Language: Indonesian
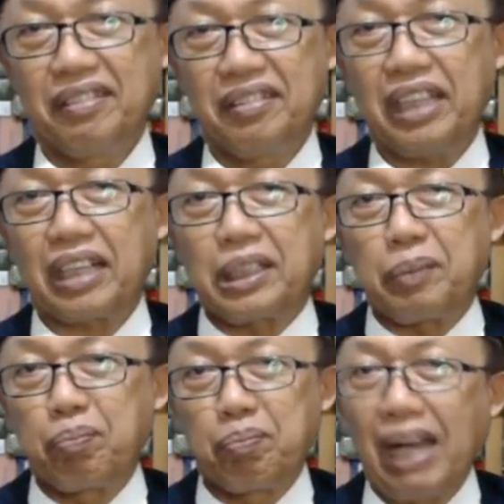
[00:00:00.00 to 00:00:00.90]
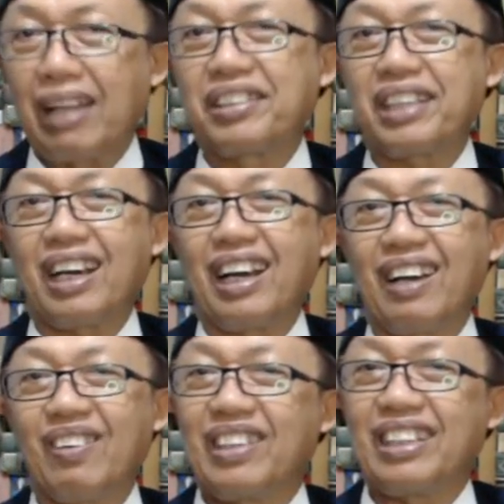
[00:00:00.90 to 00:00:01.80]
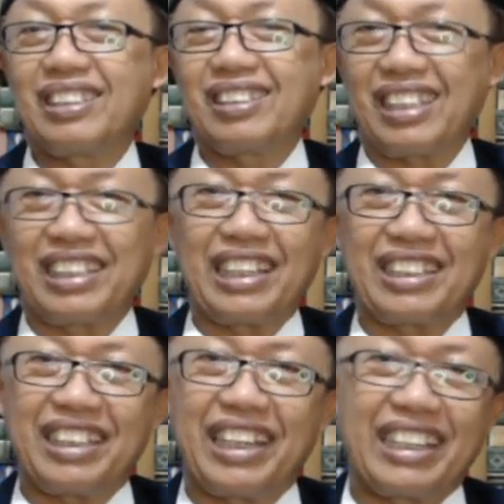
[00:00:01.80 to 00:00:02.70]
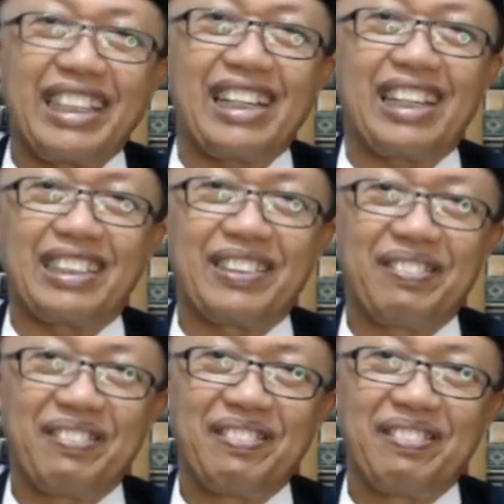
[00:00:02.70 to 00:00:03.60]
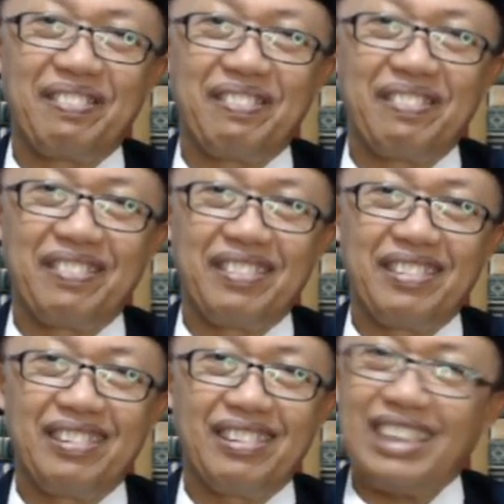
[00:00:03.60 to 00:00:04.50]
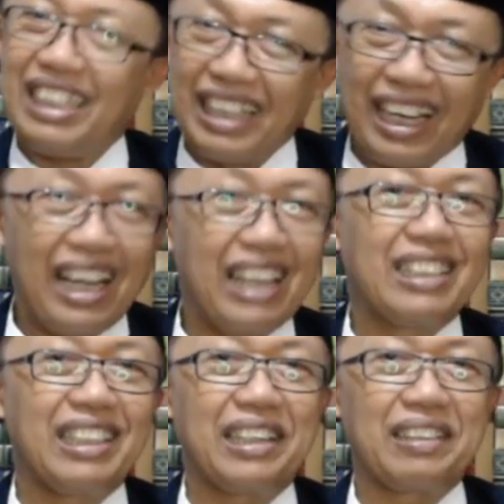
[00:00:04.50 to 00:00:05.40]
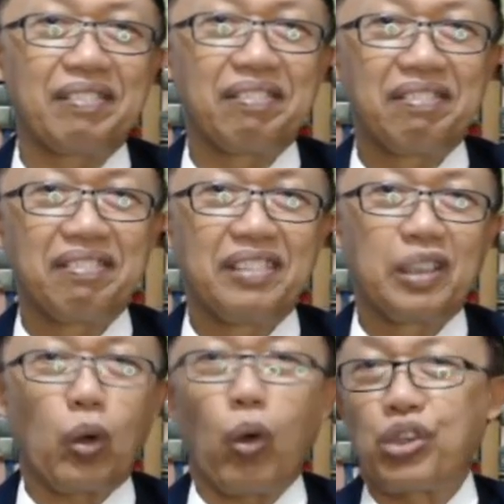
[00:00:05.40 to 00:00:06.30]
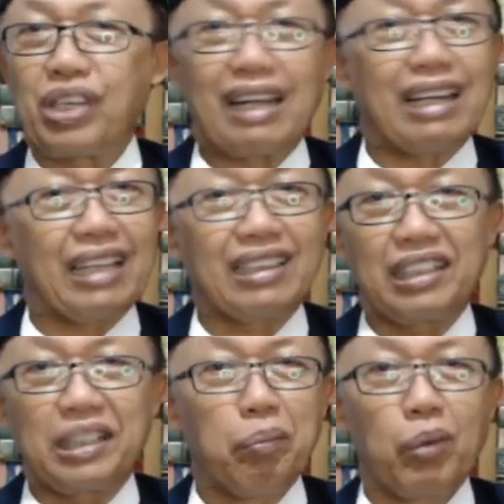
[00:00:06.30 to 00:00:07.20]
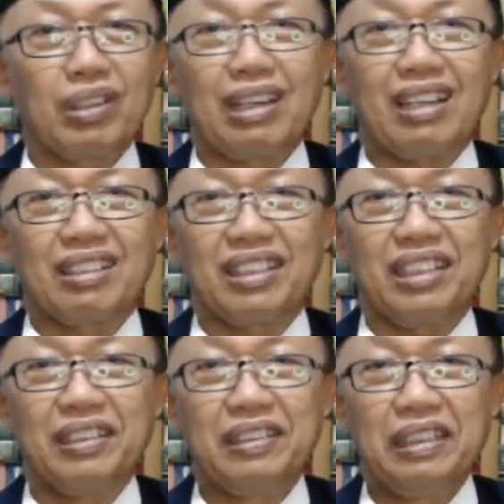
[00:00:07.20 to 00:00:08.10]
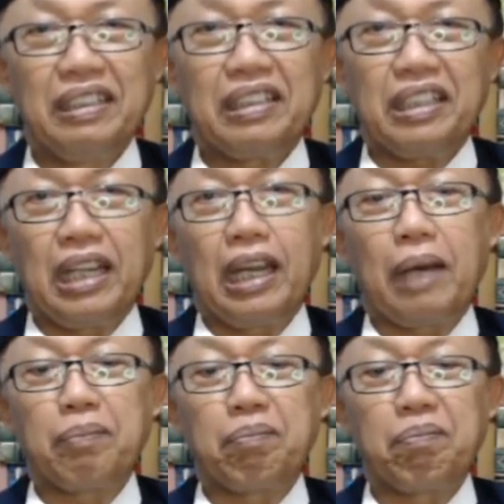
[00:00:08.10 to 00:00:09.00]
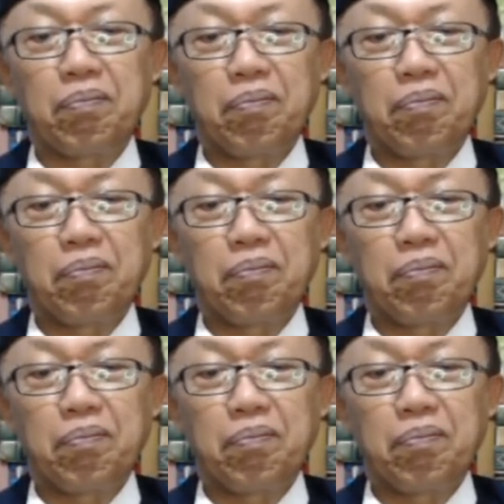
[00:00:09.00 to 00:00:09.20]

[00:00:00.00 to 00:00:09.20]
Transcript: yang dibaca oleh cerdik cendekia. Tidak ada kosakata demokrasi di dalam